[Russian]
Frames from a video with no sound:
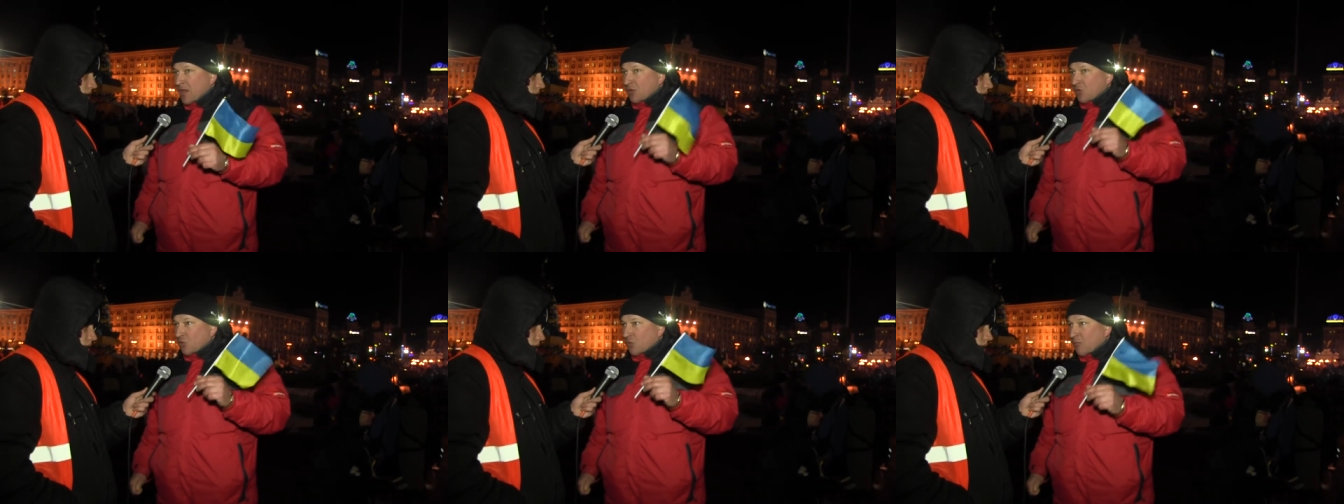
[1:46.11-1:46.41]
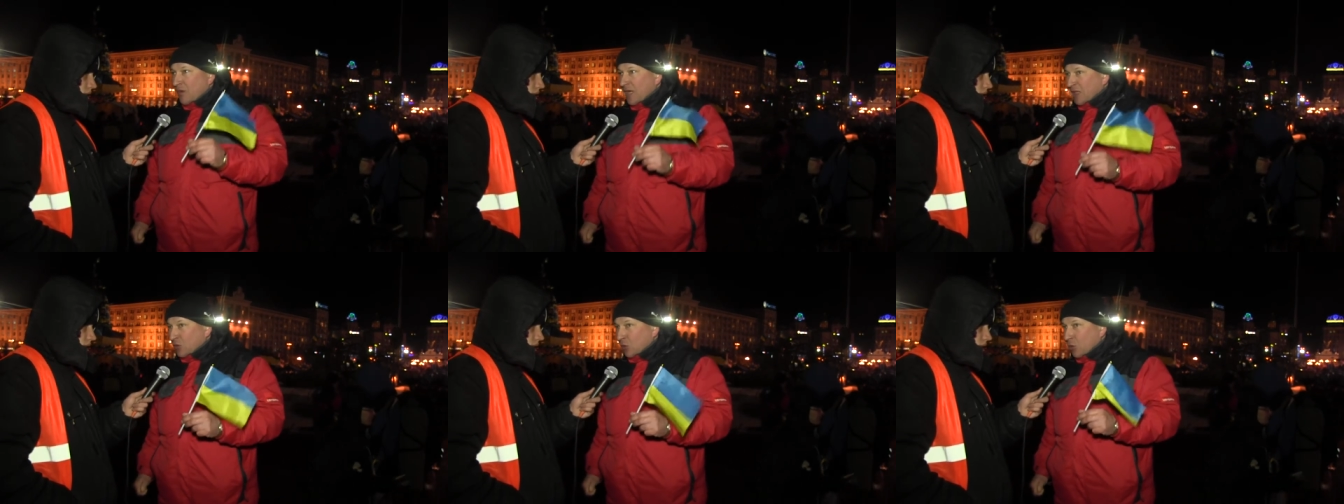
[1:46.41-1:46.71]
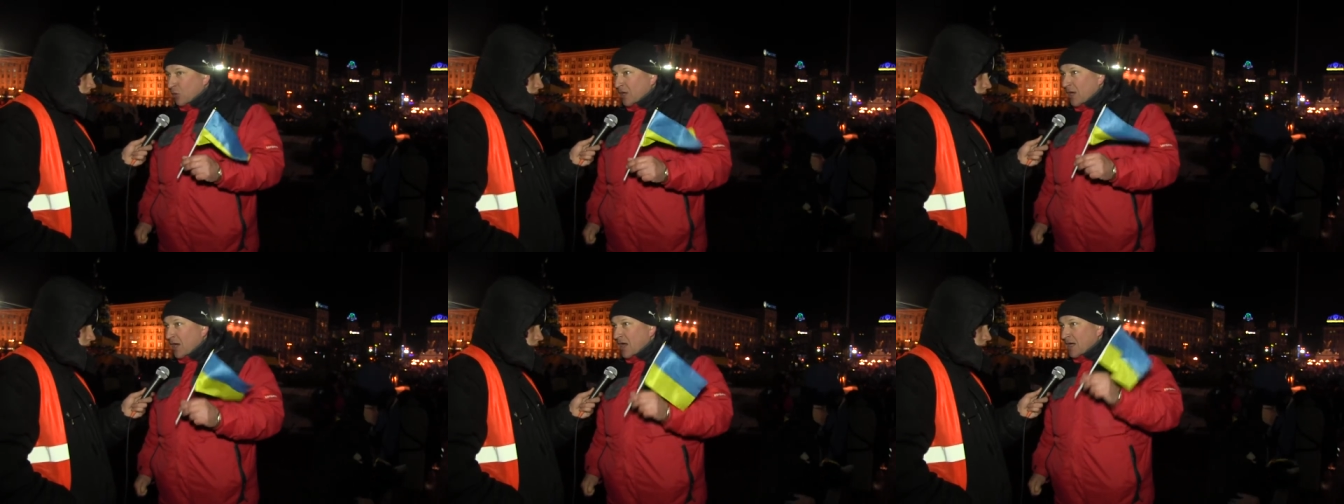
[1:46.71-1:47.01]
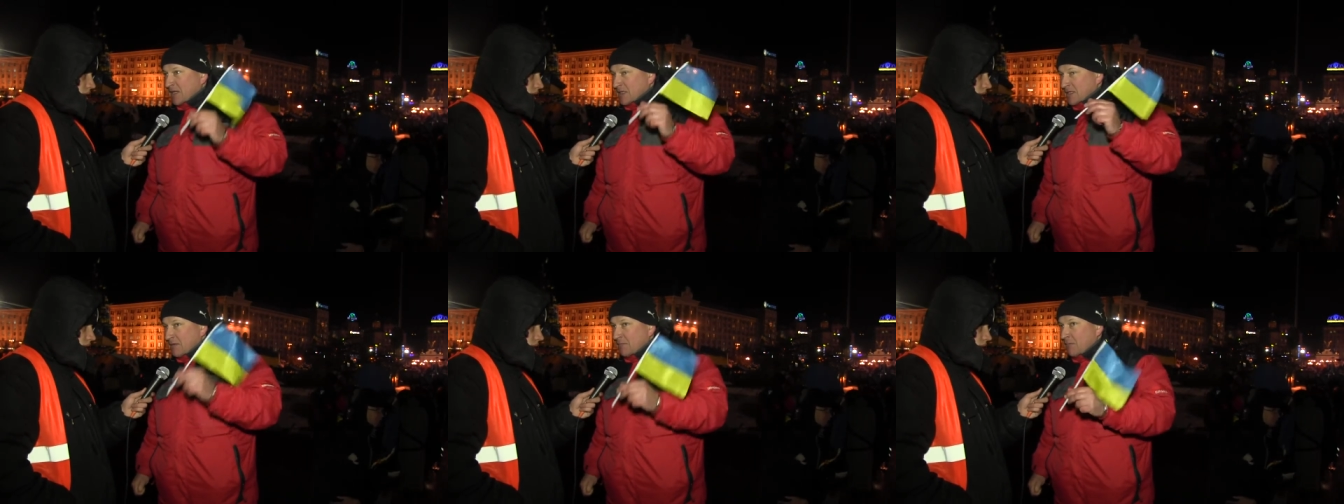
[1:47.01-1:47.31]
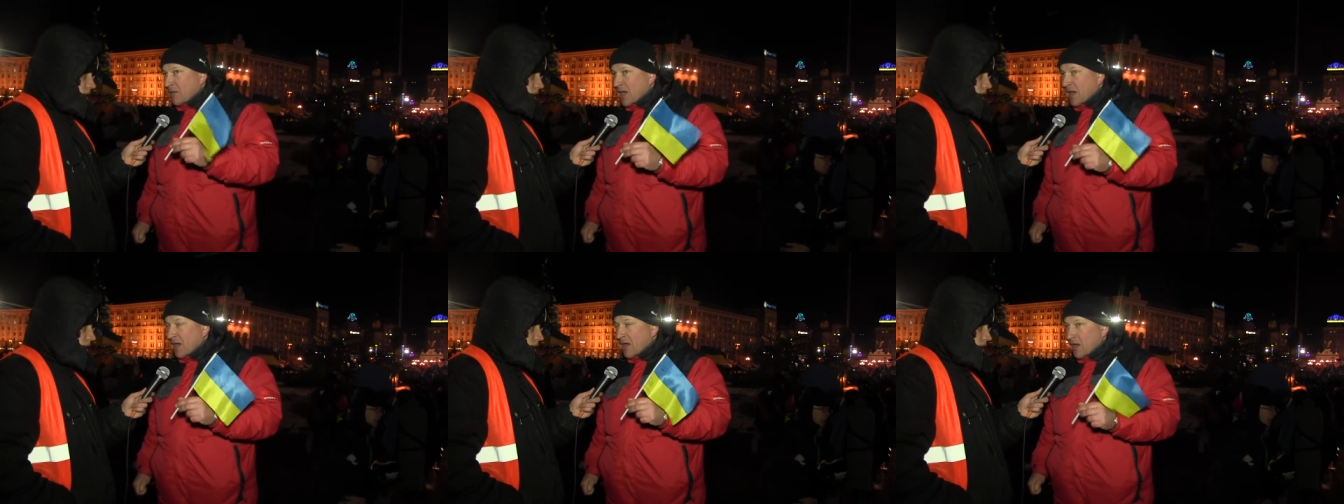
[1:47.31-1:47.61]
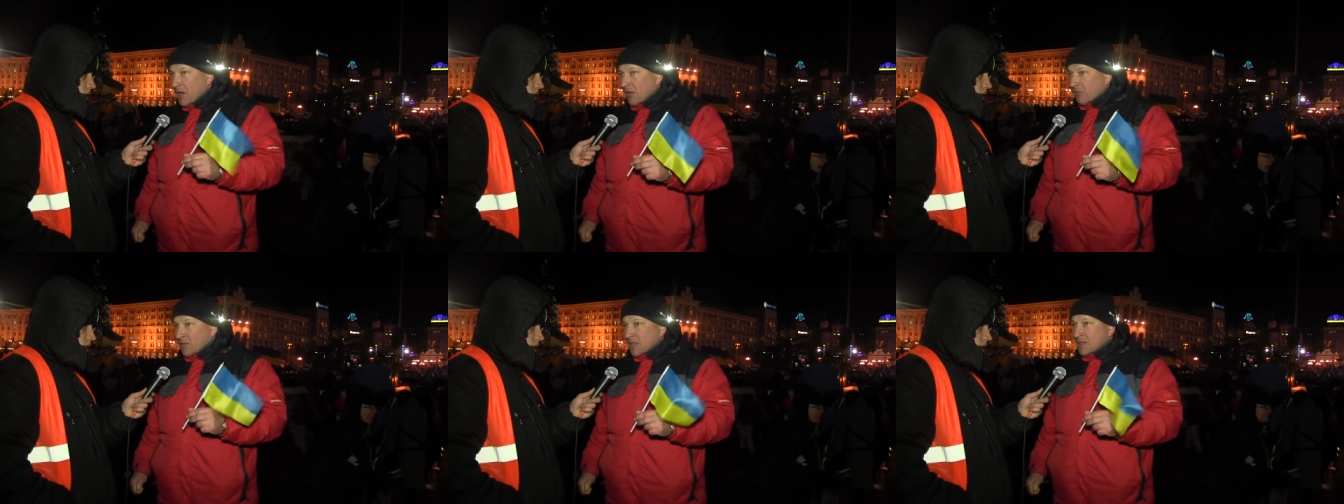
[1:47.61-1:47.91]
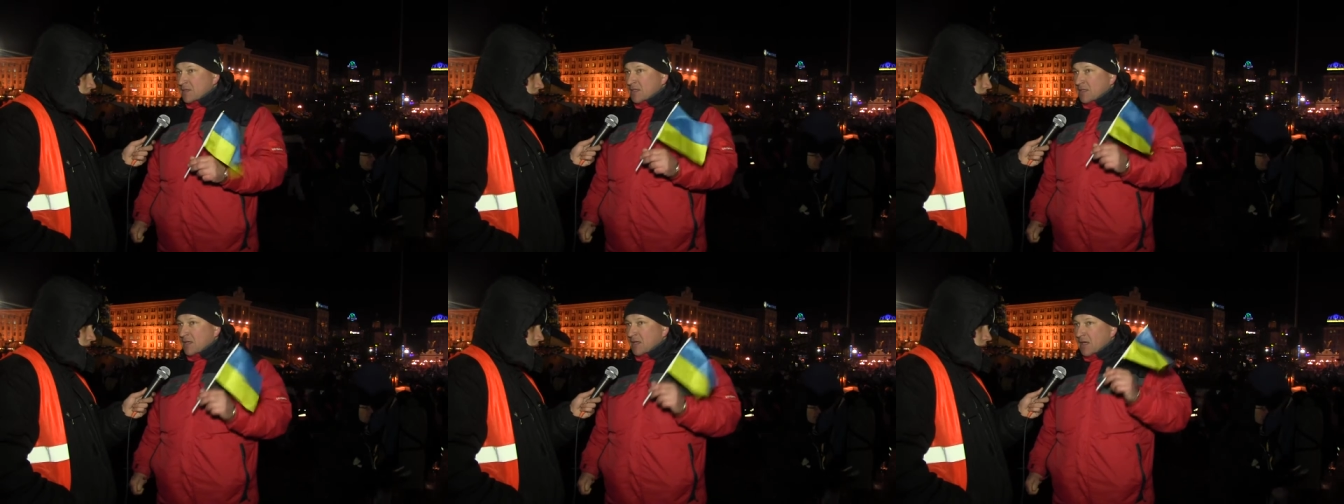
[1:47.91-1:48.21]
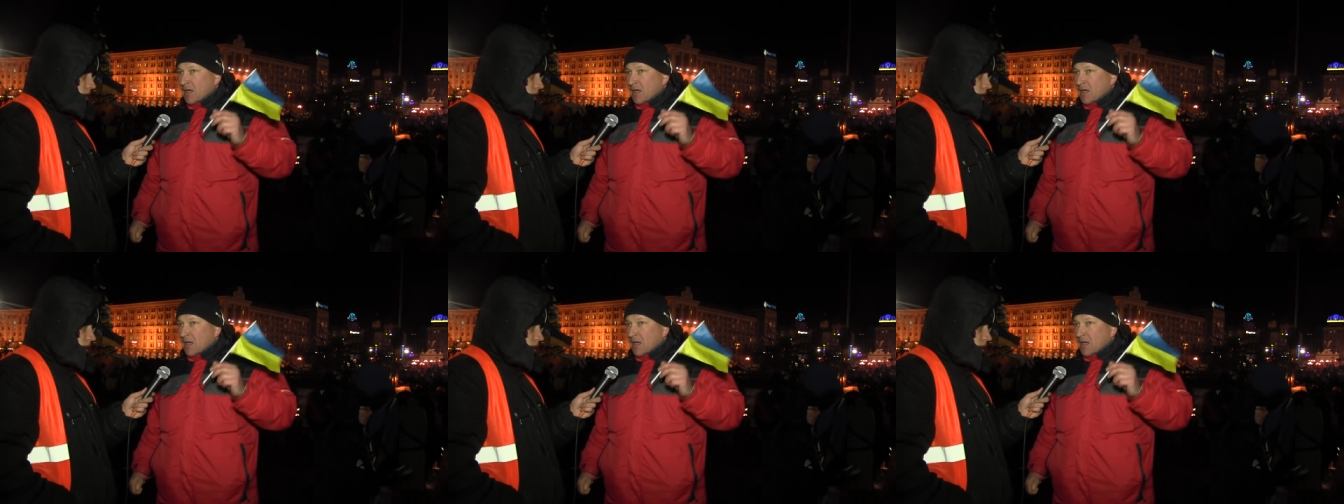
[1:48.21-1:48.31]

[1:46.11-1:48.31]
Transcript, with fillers: думает только о себе, нас,